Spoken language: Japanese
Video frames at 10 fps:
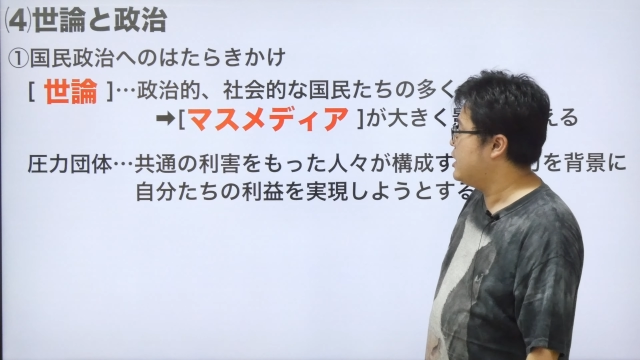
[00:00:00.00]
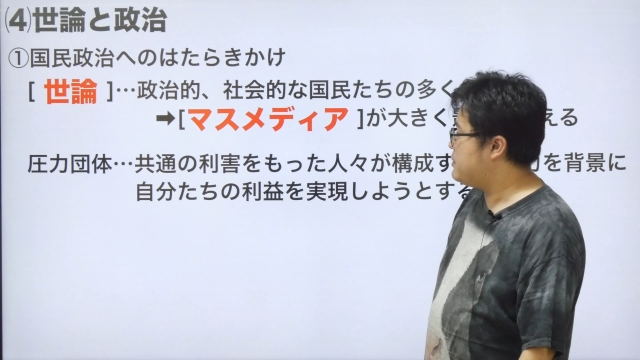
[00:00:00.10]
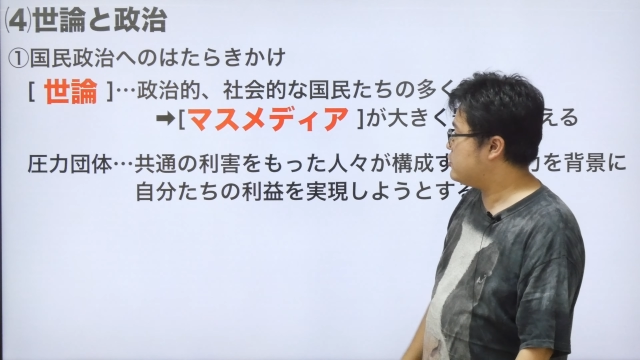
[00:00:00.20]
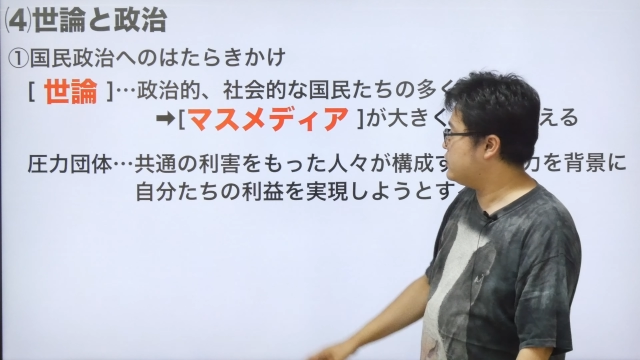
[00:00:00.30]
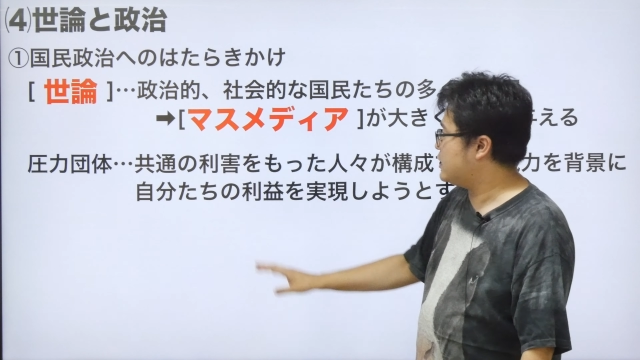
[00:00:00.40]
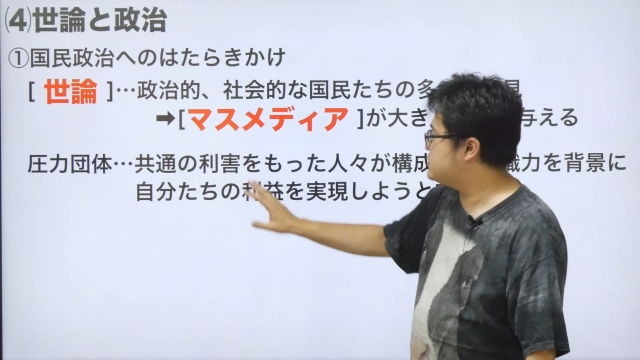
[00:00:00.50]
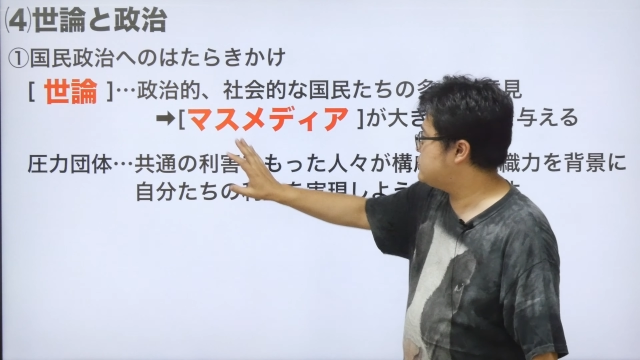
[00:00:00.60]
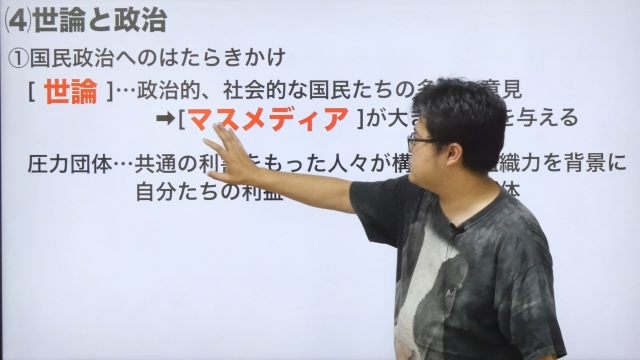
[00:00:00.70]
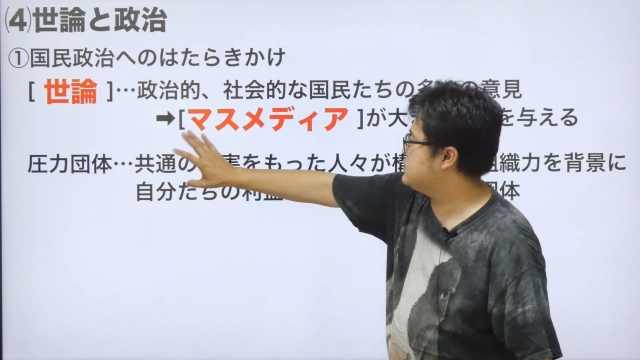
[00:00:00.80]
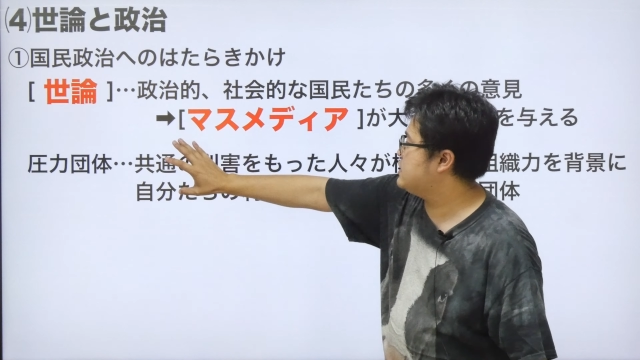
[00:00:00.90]
まあ、この圧
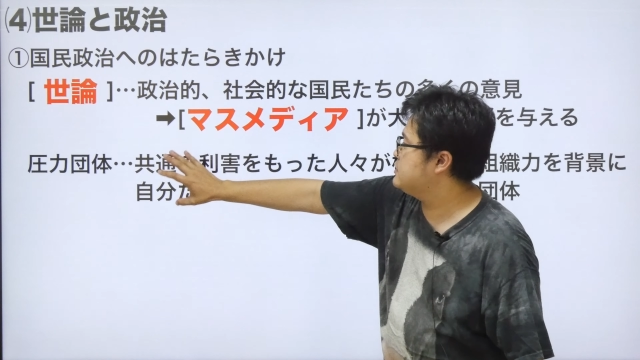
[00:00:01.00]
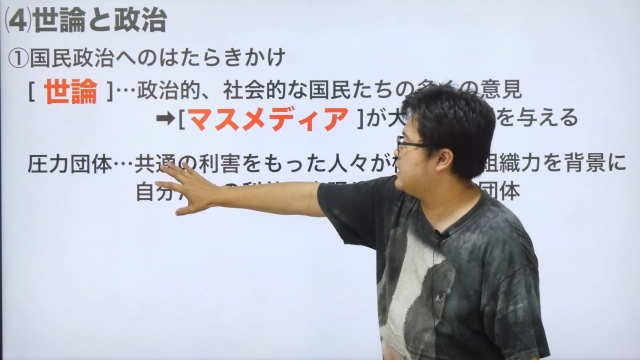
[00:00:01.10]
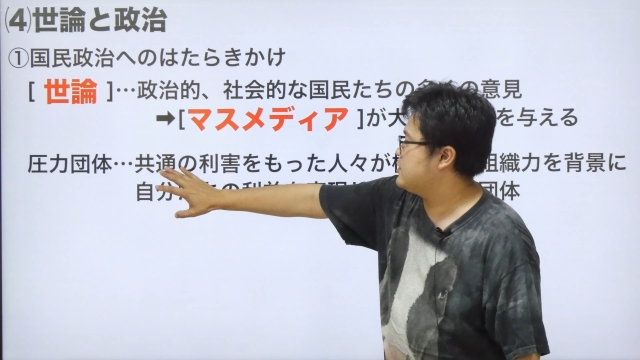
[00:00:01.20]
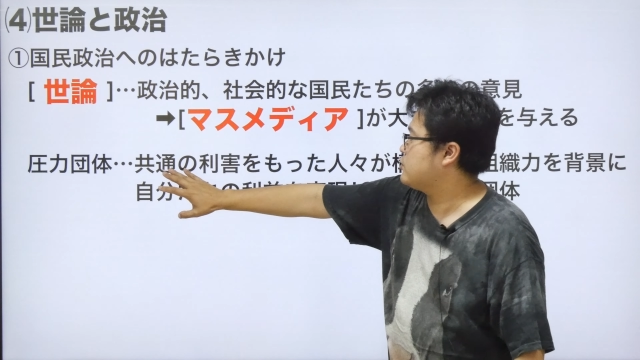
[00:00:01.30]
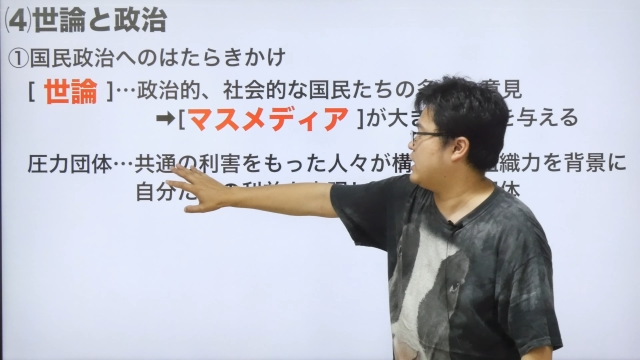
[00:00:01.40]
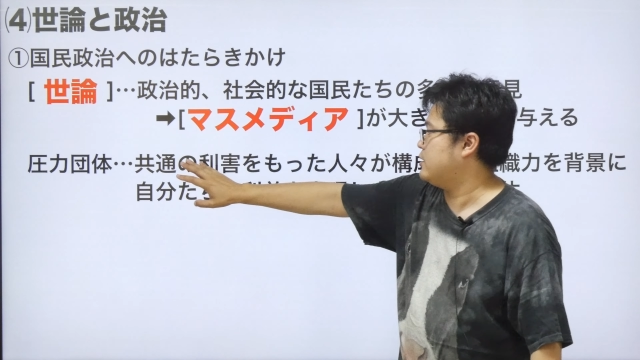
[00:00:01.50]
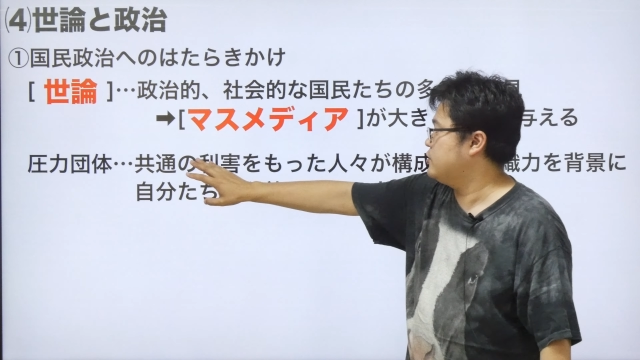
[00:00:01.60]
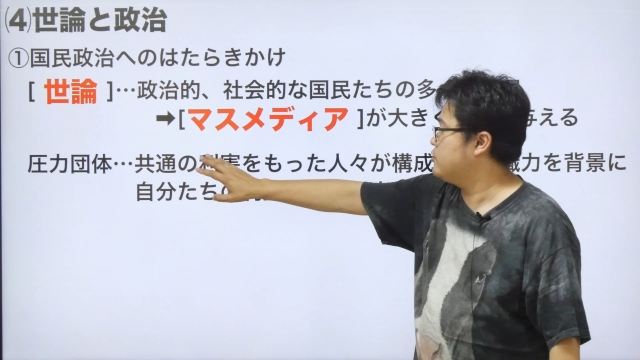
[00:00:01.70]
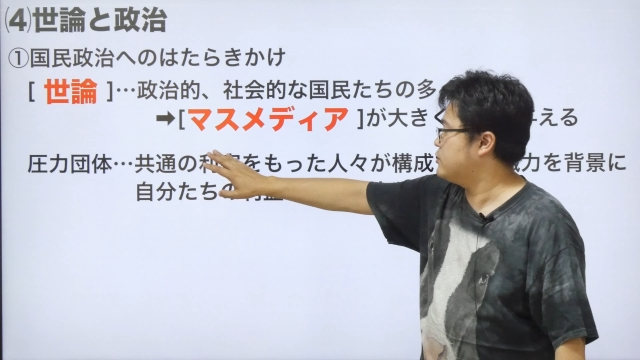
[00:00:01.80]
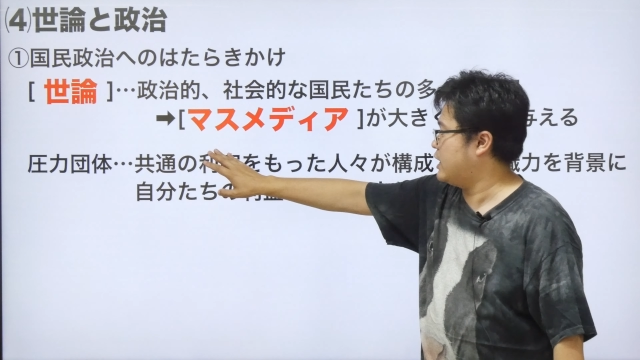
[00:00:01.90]
力団体とか
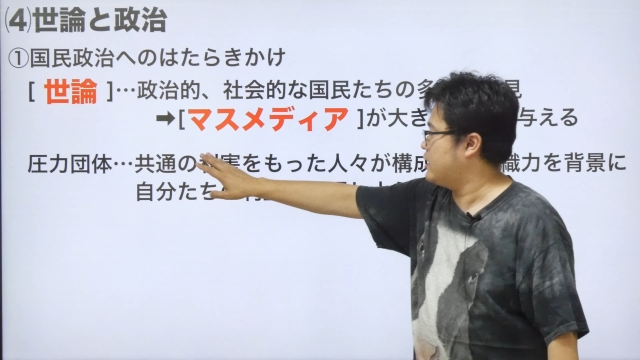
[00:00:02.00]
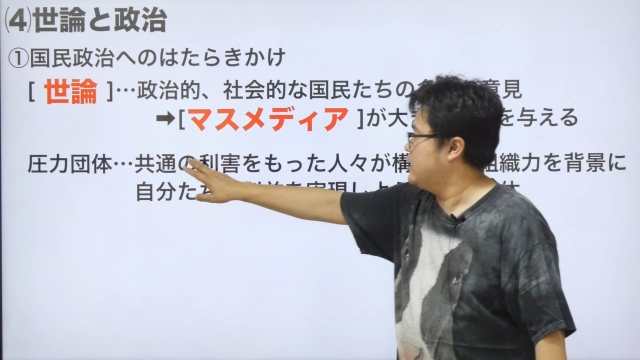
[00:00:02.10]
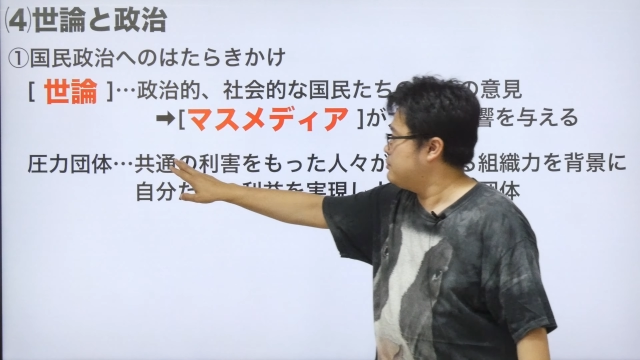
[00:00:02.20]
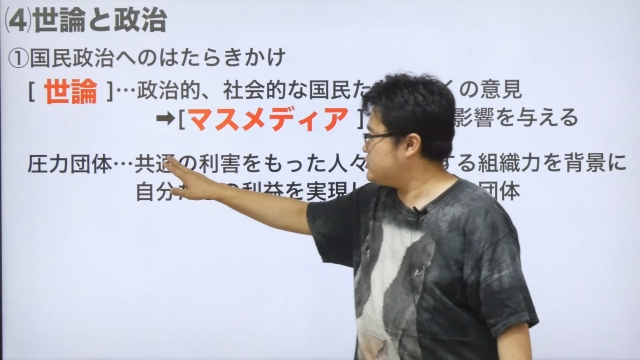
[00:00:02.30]
ような、ま